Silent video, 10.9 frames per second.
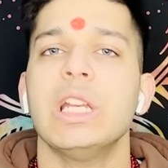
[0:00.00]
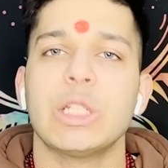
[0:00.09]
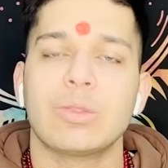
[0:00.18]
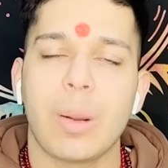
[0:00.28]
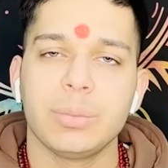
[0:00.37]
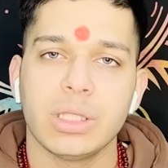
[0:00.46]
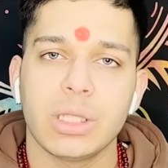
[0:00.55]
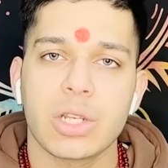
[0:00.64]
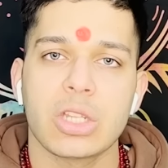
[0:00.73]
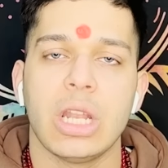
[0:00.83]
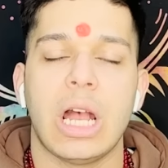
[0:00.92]
स्वप्न
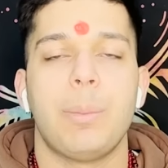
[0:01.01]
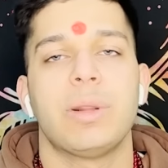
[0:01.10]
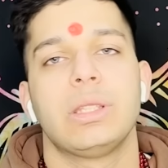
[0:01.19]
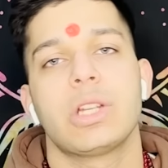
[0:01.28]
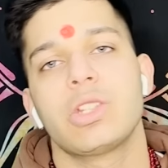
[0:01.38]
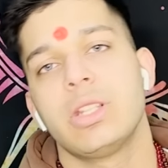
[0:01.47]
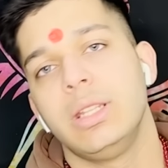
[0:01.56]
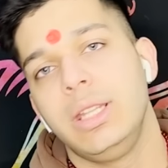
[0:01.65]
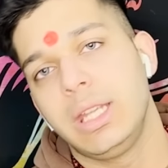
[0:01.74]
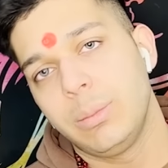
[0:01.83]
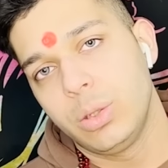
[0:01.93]
दर्शन अप्रत्यक्ष
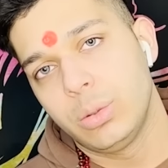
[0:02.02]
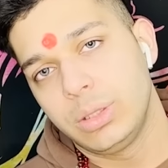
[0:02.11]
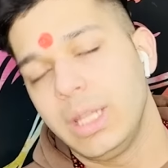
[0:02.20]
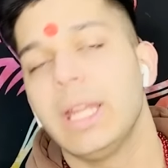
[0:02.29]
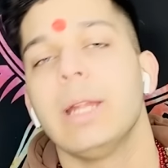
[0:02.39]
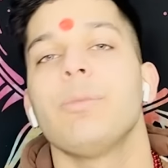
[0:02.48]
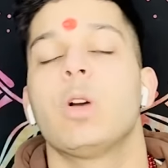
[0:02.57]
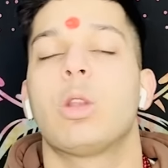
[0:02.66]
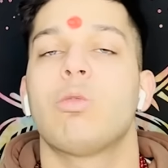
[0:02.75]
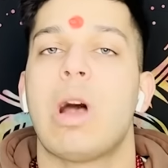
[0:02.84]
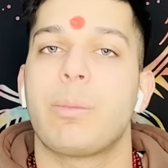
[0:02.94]
सिद्धि के भी होते हैं
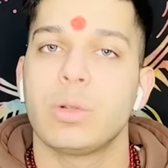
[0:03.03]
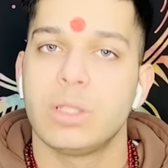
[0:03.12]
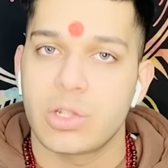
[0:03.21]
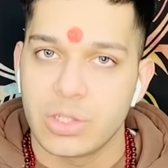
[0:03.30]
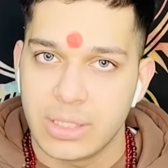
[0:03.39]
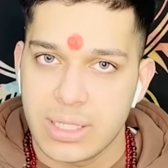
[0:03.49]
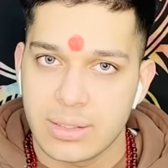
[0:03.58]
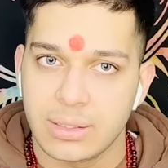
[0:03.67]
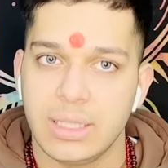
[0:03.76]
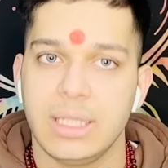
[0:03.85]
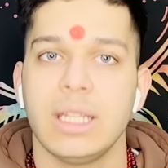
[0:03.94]
और वो आपको दर्शन दे
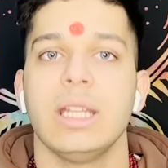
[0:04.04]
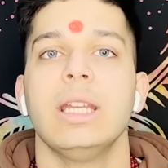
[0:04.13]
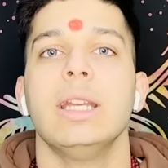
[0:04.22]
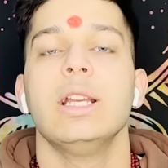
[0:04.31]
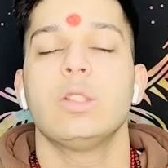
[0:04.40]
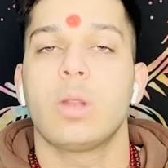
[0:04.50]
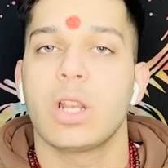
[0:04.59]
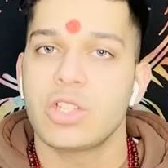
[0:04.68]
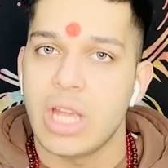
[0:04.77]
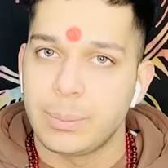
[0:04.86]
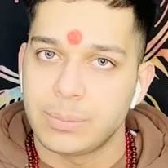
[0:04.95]
सकती है
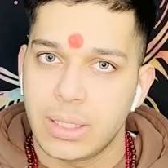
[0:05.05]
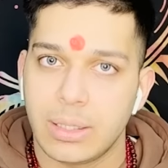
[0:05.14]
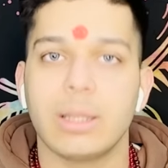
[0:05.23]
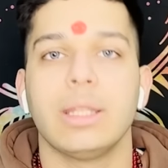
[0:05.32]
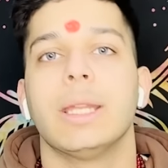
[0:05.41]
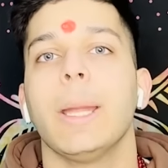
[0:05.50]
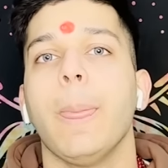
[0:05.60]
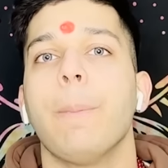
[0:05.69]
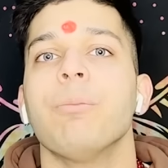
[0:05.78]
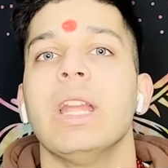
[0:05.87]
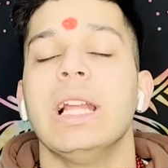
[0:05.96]
सुरक्षा आपकी करती है
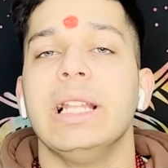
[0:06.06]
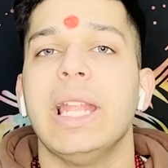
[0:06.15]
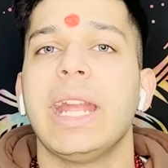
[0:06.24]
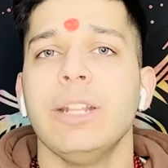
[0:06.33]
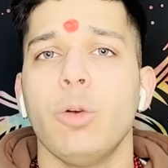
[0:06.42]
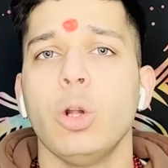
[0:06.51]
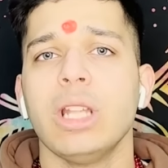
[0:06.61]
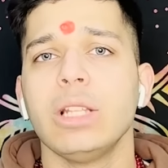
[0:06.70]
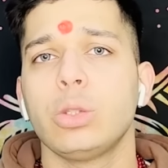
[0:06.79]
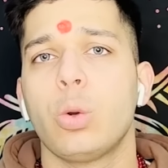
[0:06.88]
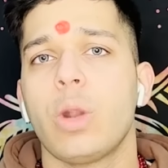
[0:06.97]
लेकिन वो ना
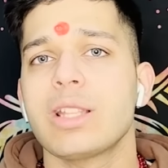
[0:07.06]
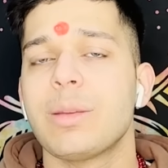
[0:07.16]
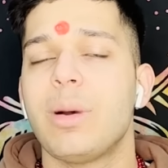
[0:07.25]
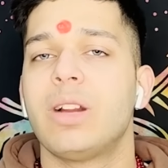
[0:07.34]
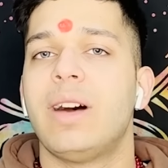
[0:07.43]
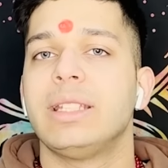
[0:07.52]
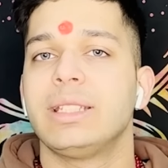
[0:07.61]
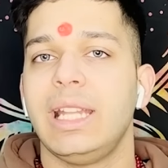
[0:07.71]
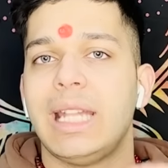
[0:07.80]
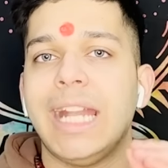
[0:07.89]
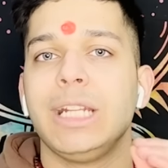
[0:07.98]
थोड़ा सा भगवान
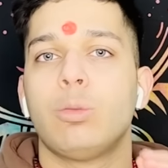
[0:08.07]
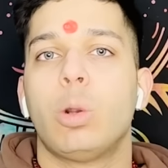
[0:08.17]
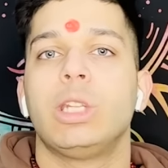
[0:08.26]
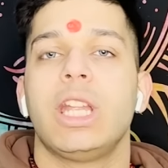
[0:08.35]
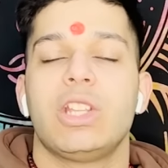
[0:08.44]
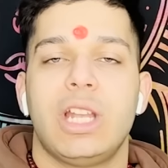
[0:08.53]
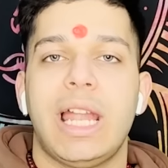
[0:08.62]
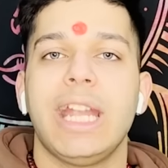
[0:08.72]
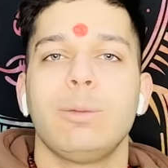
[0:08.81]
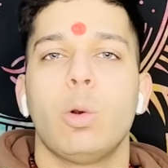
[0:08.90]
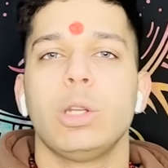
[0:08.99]
की लाइट वोल्टेज है
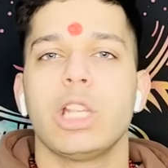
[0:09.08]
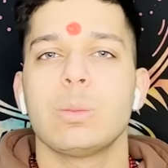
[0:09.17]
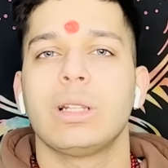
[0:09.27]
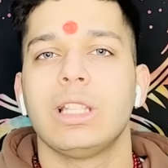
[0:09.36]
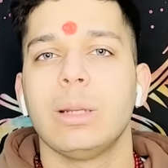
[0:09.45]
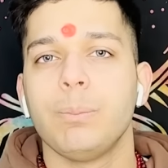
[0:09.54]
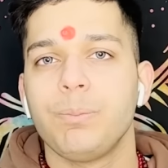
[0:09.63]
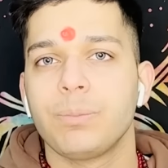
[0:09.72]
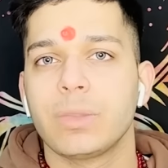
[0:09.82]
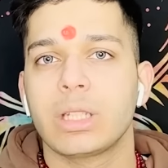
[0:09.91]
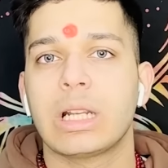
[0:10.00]
लाइट वोल्टेज मतलब
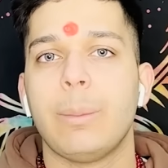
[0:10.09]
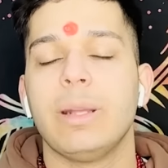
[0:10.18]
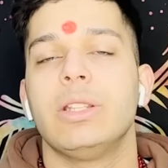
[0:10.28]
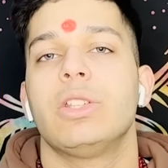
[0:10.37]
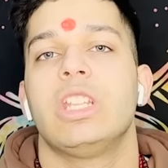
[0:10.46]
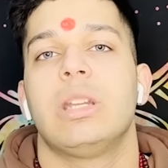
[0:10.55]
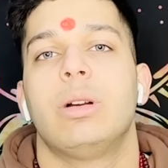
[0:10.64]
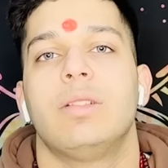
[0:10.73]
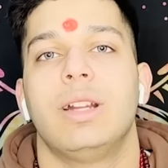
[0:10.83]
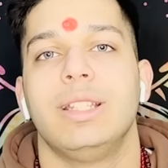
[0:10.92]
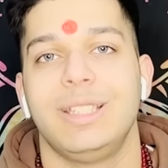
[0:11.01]
कम एनर्जी है
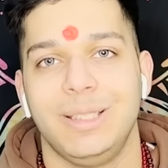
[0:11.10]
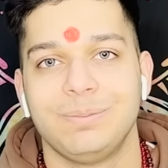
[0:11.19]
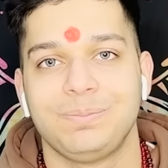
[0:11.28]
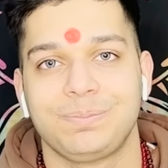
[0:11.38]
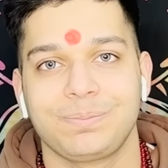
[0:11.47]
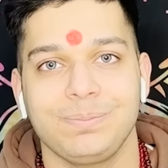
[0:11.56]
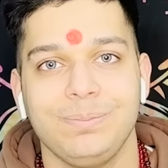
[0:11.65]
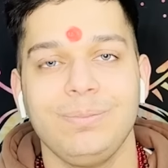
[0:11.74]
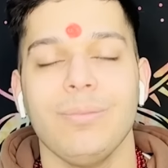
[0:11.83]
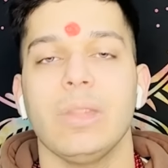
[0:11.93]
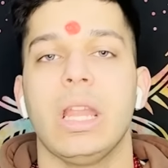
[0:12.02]
भगवान
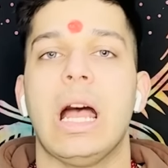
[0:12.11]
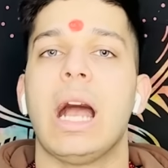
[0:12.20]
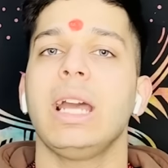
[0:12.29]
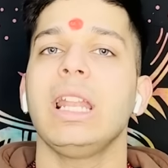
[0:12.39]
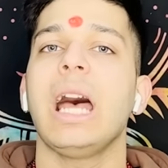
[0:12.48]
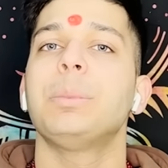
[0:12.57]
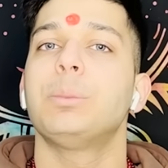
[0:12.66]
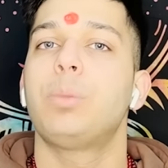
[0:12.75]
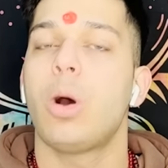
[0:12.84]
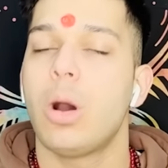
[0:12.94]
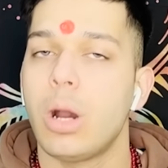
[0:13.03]
की अगर आप
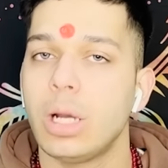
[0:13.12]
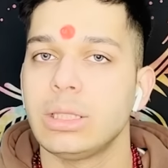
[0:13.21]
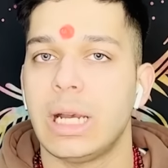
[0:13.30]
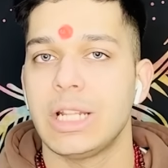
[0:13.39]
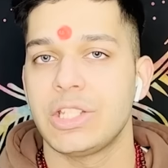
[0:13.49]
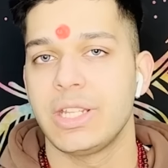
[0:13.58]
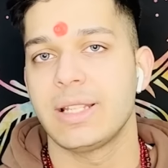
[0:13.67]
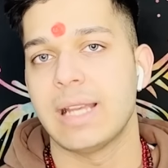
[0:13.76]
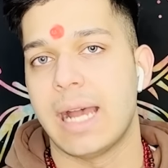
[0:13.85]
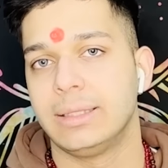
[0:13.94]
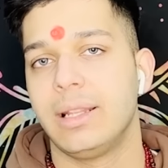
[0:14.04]
बहुत अच्छे
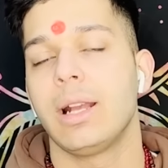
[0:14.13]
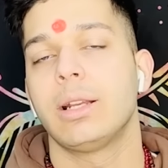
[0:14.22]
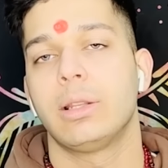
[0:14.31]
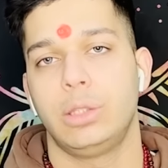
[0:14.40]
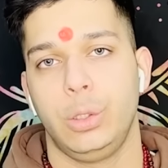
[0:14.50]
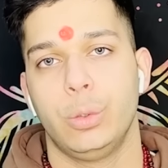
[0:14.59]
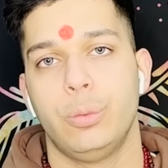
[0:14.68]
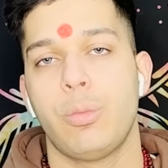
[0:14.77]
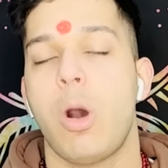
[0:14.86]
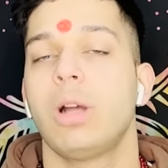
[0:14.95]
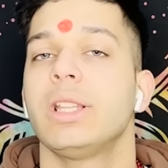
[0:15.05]
साधना करते हो
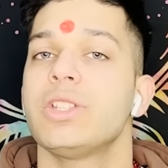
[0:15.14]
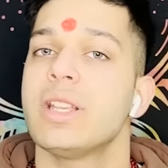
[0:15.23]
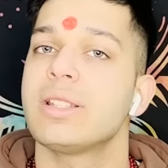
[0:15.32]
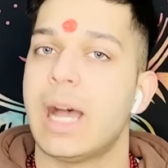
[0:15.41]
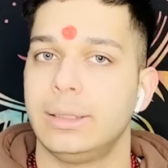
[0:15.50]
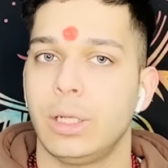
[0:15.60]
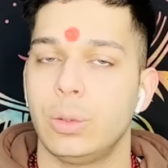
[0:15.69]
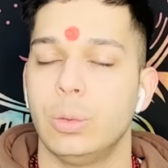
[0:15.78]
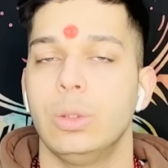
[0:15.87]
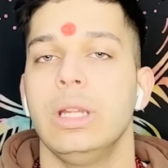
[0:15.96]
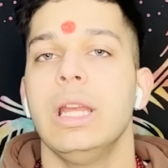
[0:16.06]
बहुत अच्छे साधक
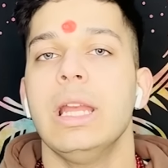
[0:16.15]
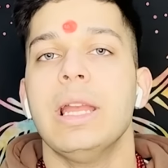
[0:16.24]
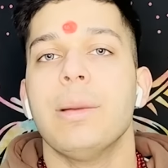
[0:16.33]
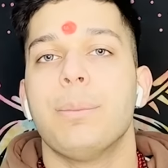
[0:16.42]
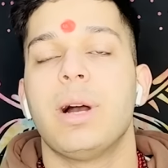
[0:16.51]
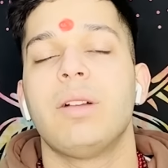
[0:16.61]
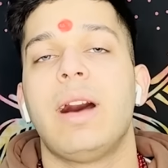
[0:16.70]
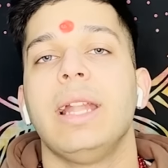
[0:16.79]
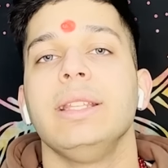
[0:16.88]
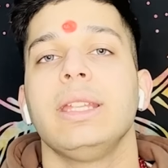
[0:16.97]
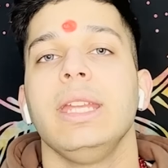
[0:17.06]
हो
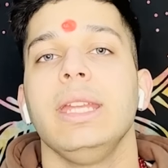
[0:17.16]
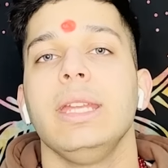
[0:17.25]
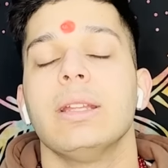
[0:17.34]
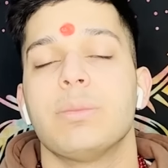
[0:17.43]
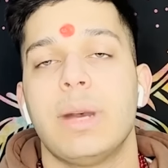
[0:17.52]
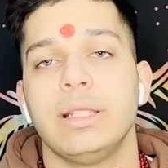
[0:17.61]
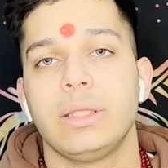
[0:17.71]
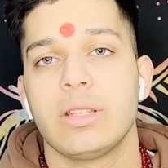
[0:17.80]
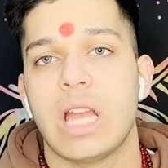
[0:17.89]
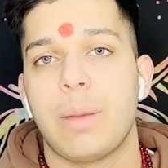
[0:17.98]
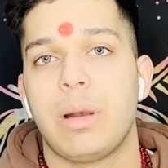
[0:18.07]
भगवान की मंत्र
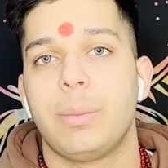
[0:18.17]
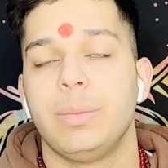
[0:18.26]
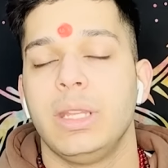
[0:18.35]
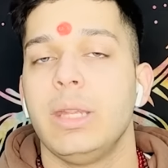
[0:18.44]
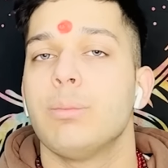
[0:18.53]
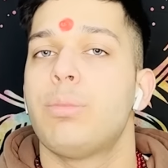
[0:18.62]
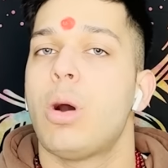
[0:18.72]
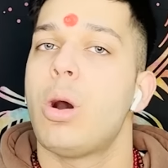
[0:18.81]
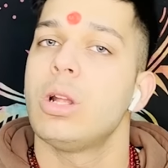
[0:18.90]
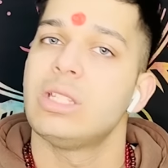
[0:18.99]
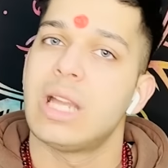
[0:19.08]
जाप आपने
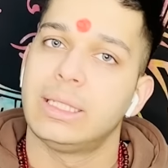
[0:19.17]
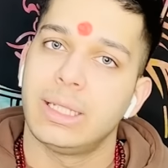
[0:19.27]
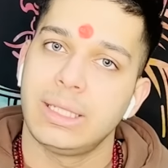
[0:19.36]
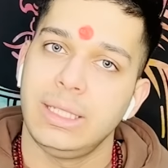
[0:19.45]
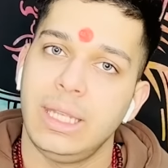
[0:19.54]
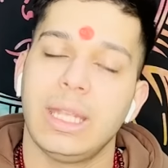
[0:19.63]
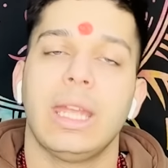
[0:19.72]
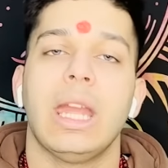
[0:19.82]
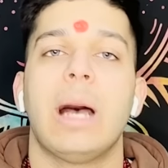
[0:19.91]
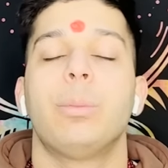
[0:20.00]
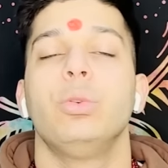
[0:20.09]
बहुत ज्यादा किए हैं
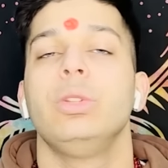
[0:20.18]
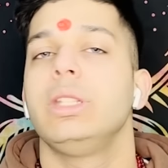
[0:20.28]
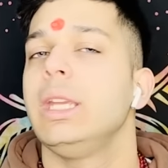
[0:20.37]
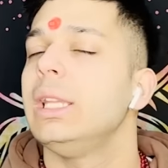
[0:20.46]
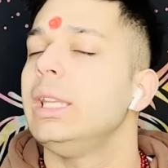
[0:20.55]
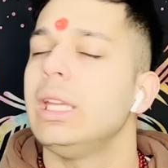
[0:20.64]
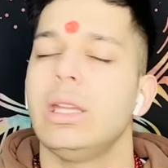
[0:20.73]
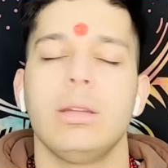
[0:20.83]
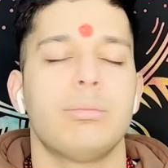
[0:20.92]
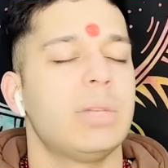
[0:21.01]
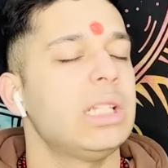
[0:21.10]
आप उनके लिए
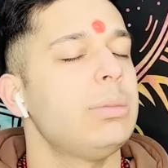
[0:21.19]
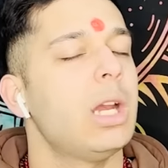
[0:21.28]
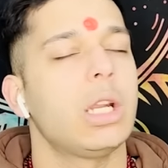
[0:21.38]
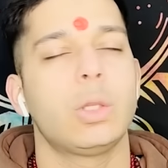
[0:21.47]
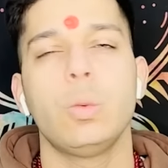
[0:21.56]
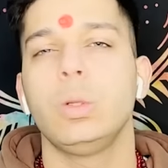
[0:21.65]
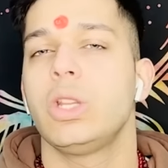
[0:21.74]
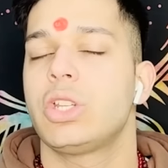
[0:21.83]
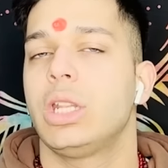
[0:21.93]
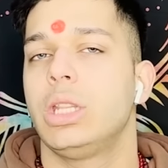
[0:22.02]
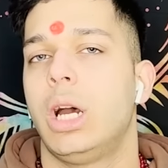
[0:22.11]
मन में अटूट
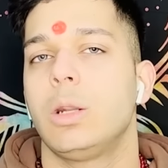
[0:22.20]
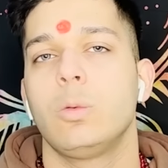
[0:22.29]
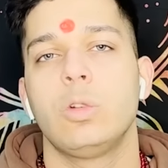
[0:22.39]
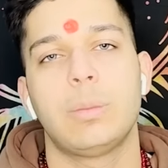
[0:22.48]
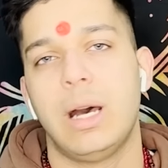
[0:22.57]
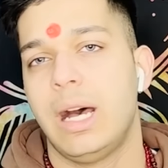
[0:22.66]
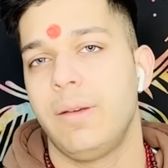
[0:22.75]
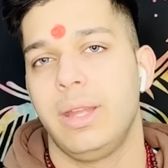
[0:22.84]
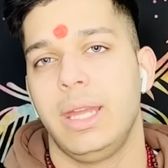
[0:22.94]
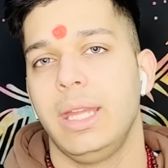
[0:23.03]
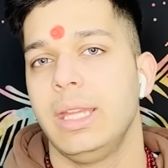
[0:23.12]
श्रद्धा अटूट भाव है